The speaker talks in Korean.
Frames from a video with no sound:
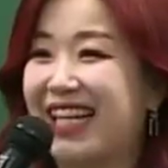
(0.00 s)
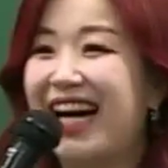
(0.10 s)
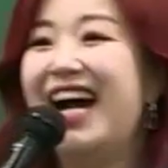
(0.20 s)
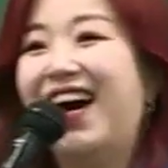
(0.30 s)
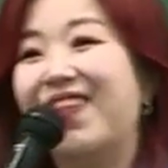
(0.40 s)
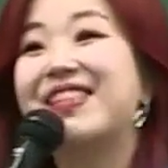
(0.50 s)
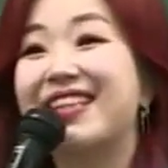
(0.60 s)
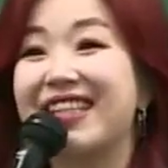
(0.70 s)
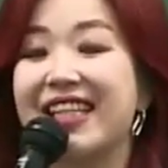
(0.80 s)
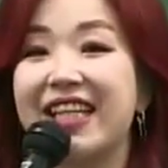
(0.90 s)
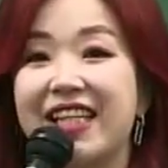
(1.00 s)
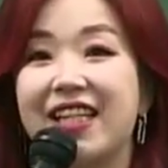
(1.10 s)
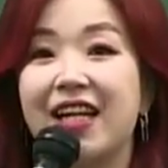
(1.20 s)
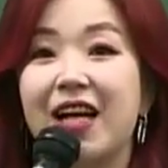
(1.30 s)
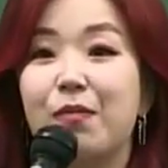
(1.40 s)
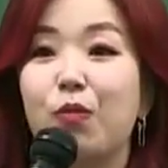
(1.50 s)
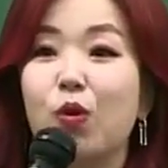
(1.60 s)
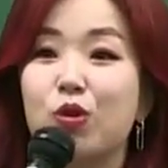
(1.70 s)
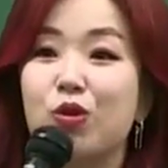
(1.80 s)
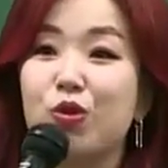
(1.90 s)
자, 어쨌든
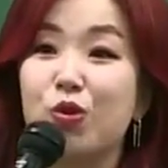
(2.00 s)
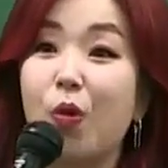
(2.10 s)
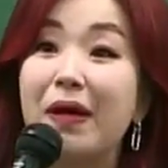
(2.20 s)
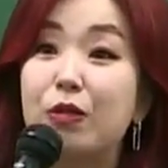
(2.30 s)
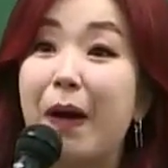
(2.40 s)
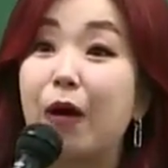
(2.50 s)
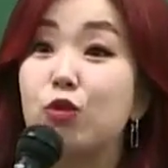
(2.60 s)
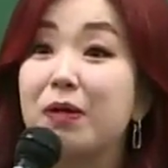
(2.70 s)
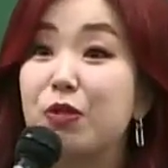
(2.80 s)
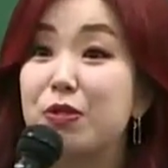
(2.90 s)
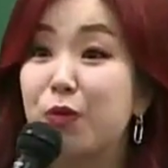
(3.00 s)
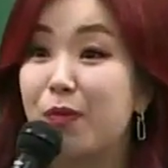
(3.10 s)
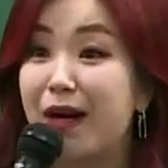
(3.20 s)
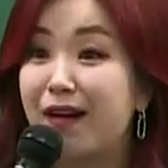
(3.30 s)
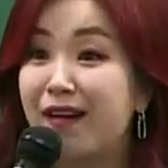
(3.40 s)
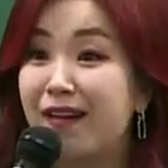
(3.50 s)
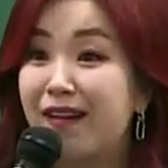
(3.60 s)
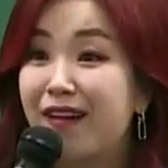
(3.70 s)
뭐 토마토 방울토마토 심고 막